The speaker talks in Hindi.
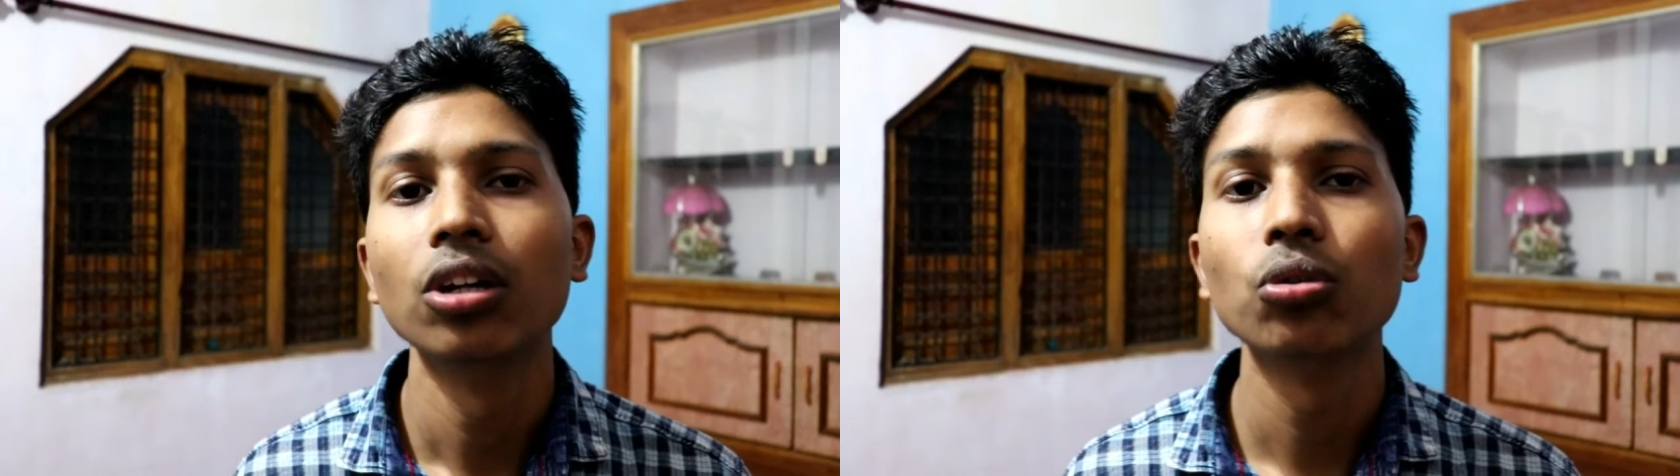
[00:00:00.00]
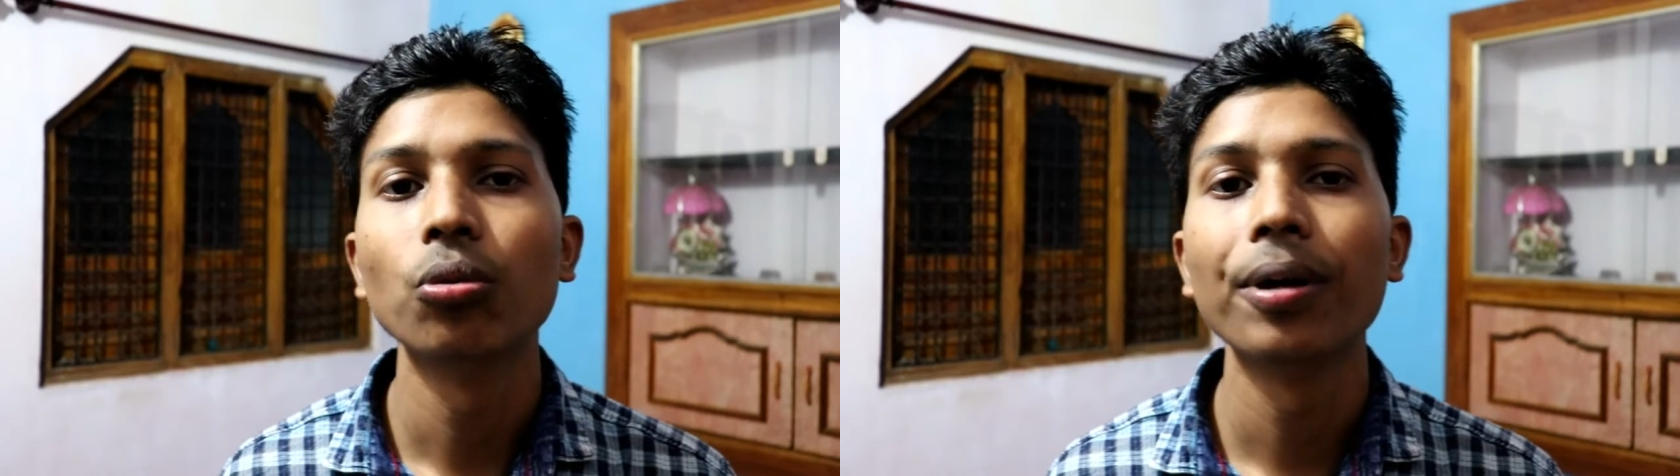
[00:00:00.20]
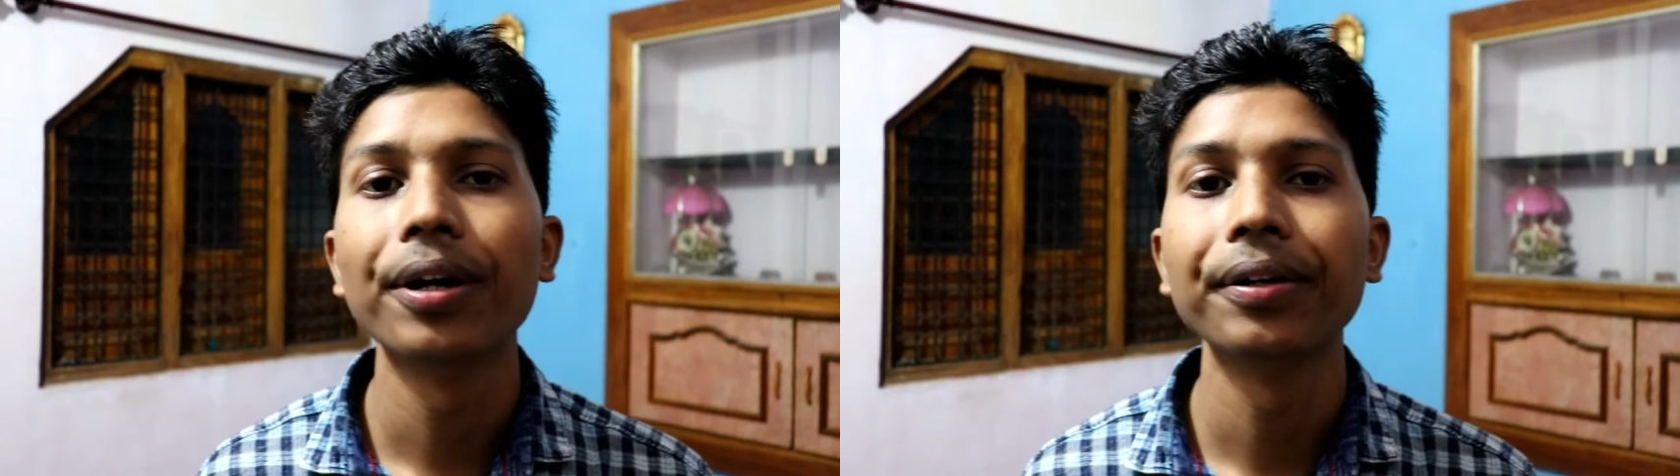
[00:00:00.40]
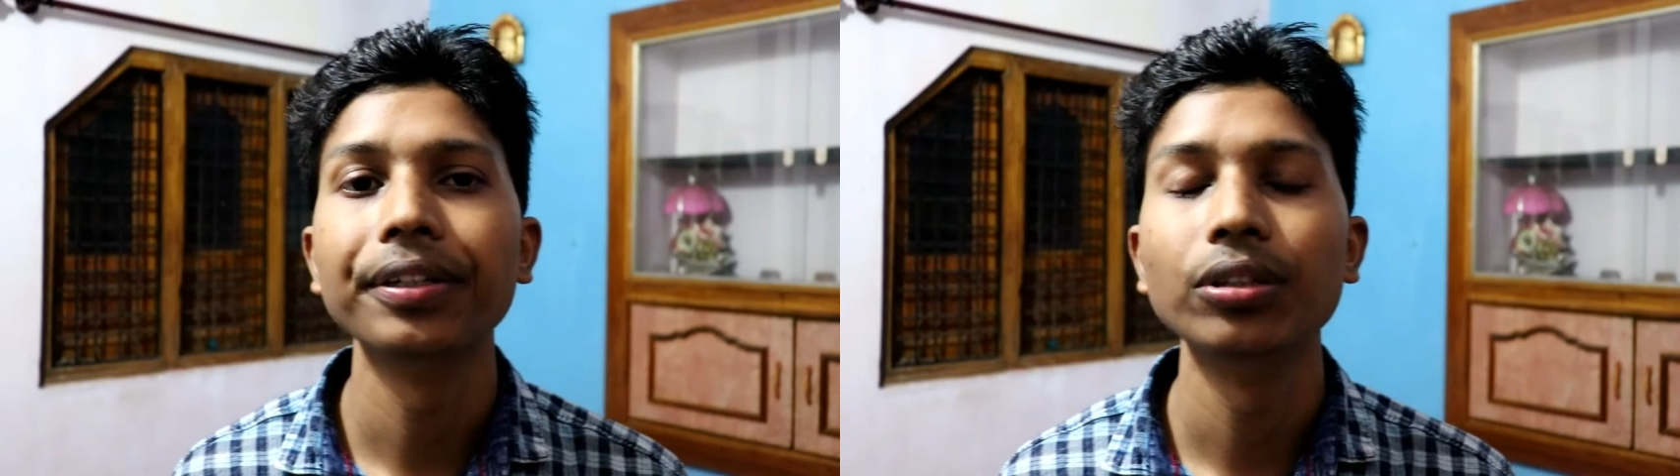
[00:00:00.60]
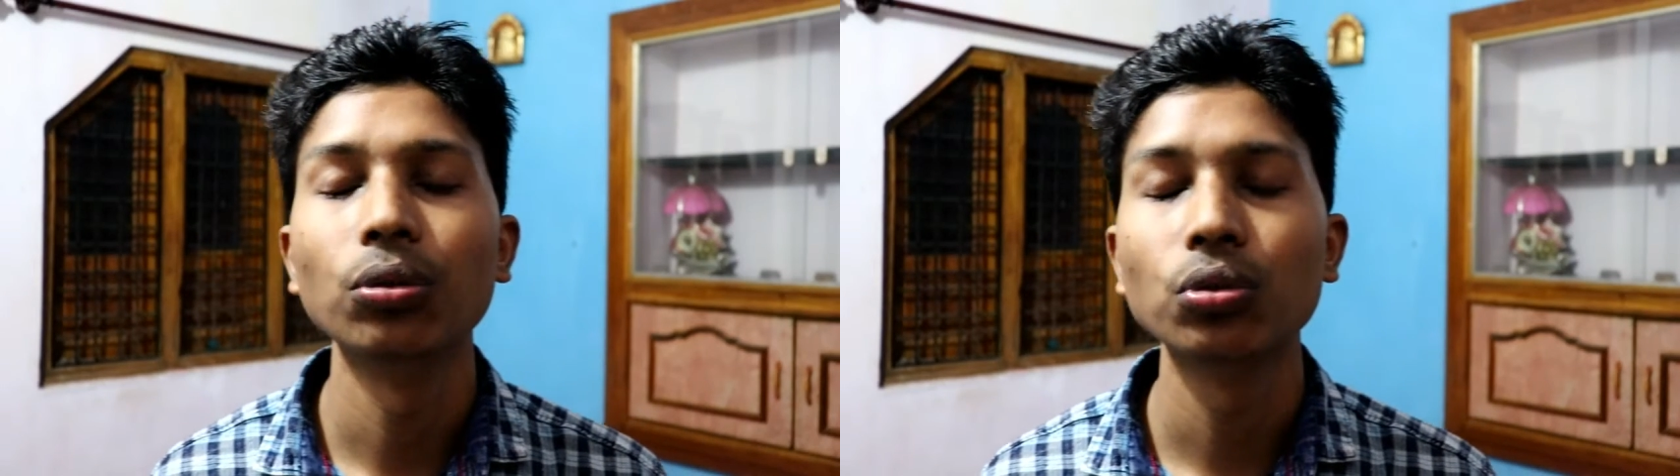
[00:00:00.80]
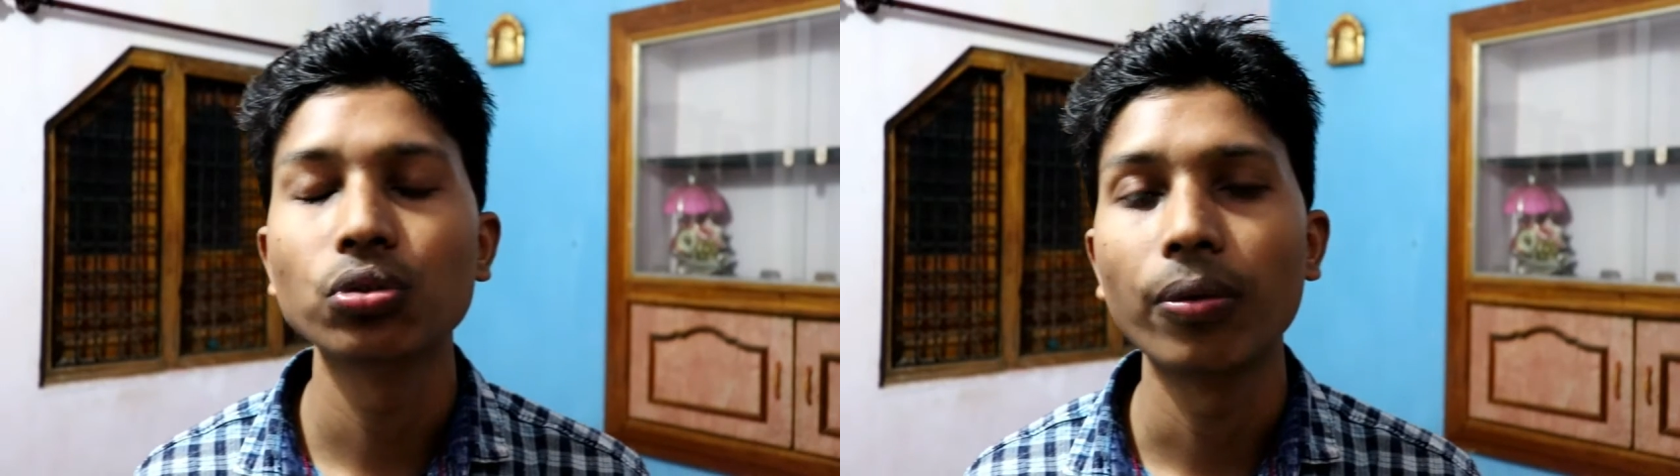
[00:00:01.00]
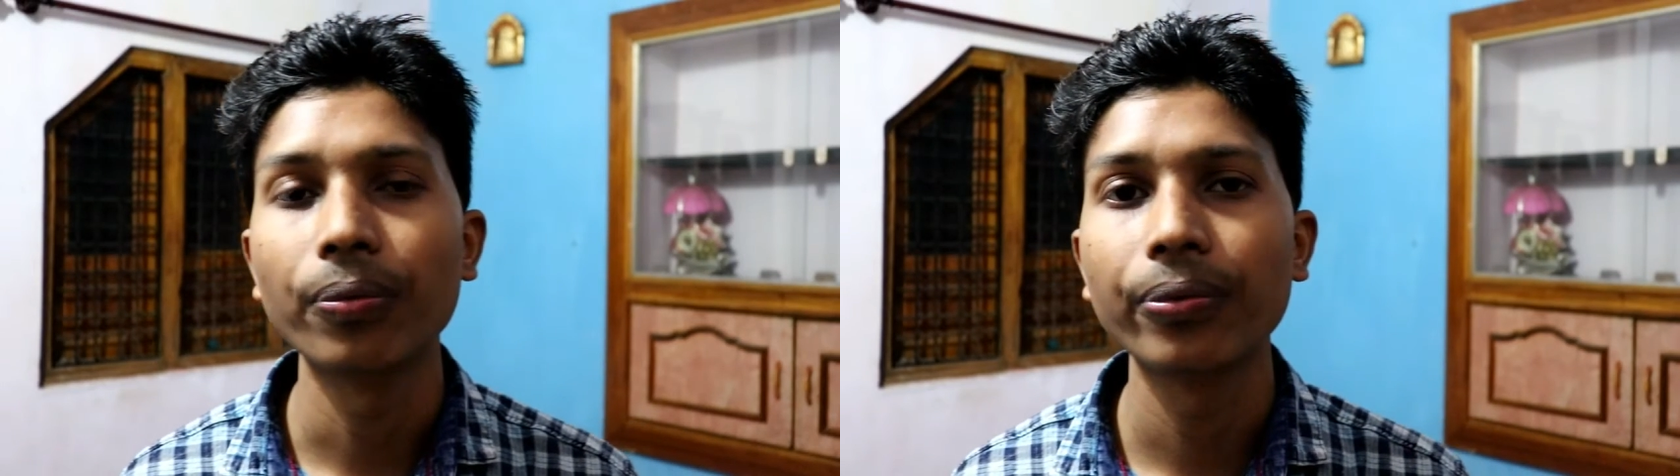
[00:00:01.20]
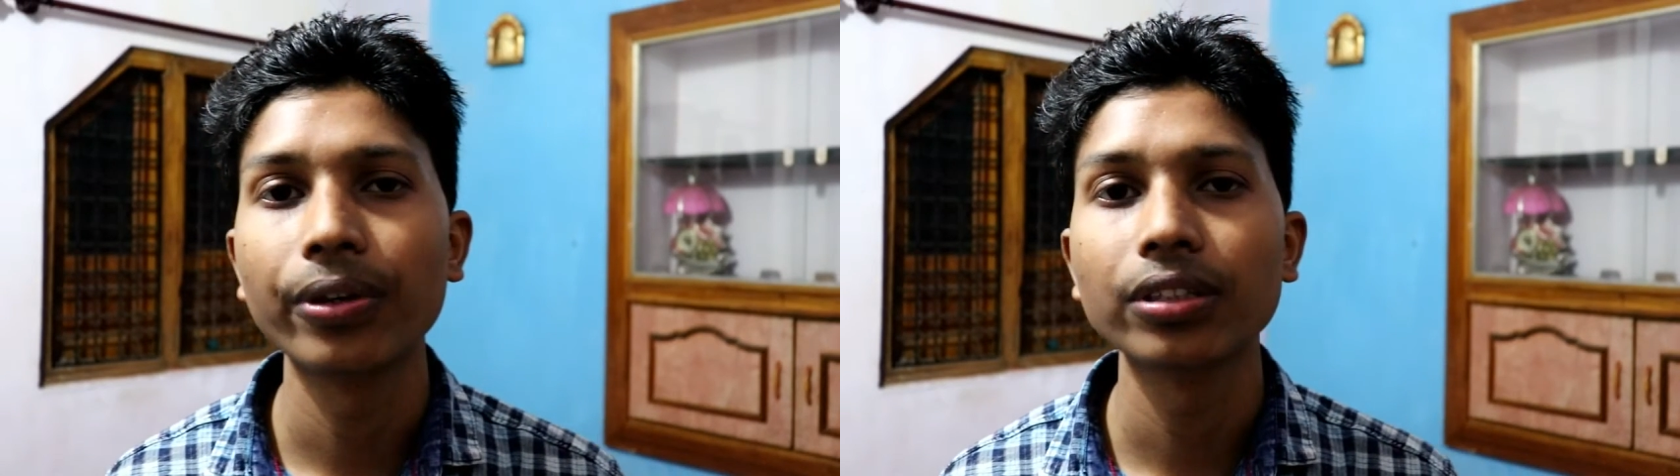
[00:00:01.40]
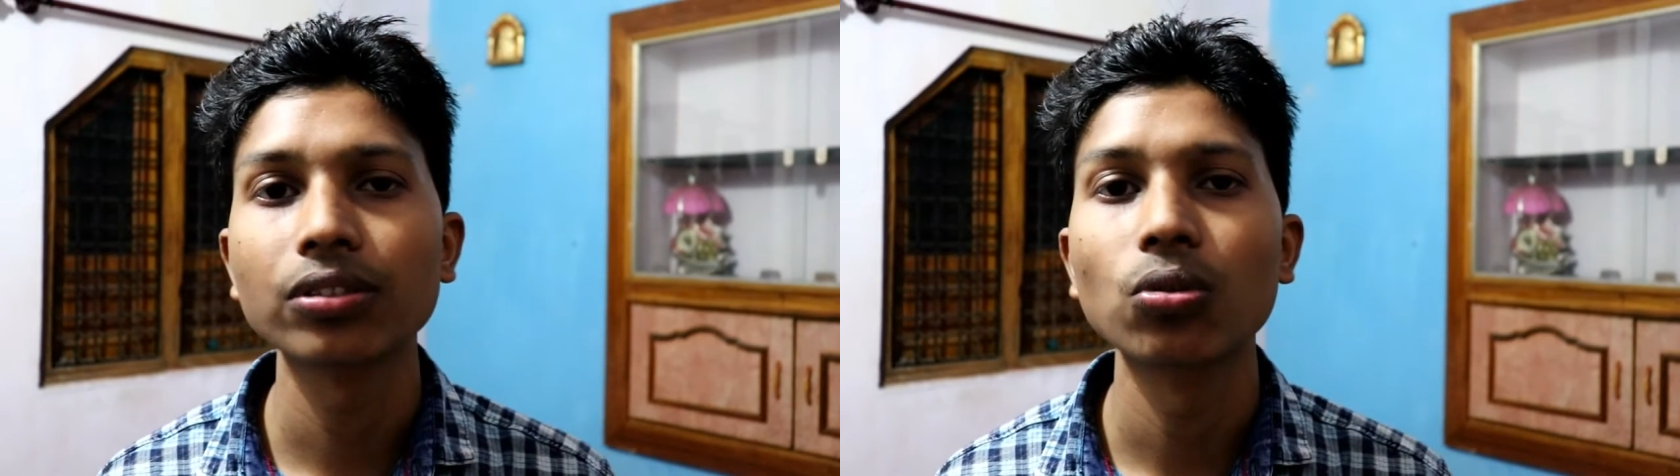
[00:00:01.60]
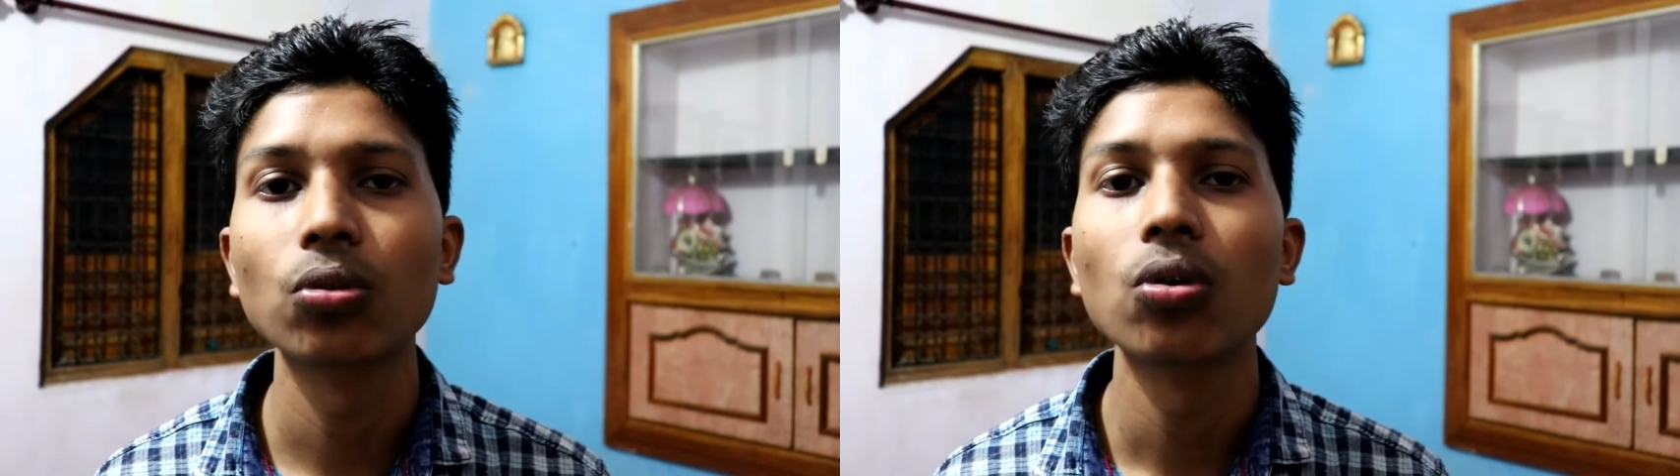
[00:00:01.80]
तो मैं इन दोनों सॉफ्टवेयर्स
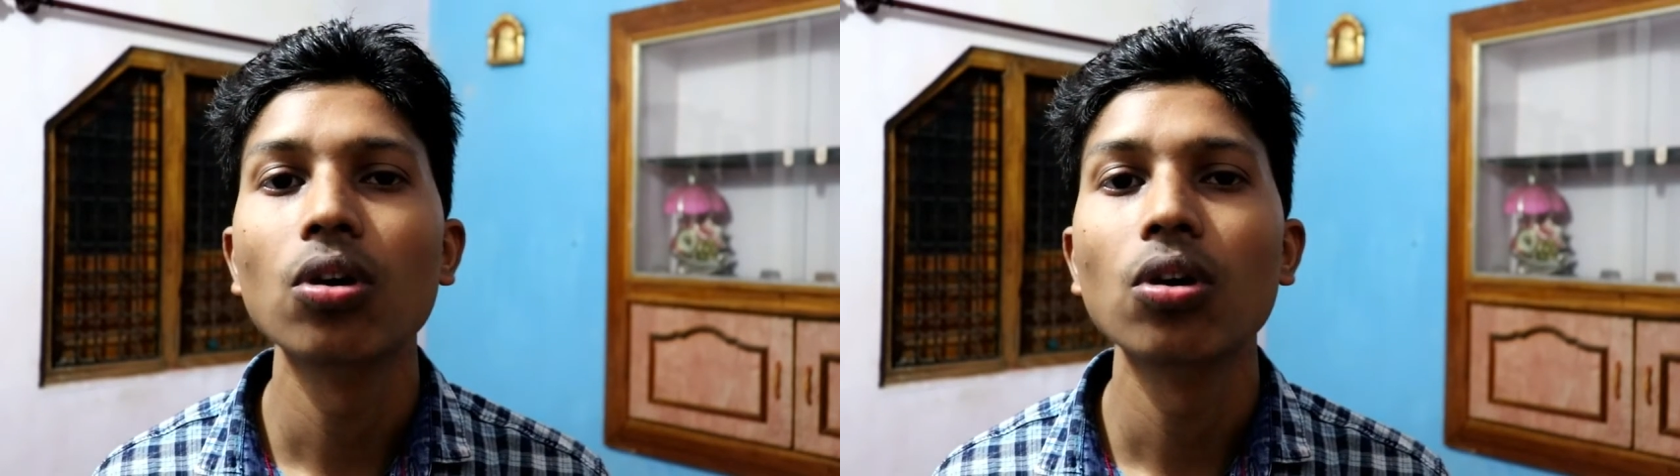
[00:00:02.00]
को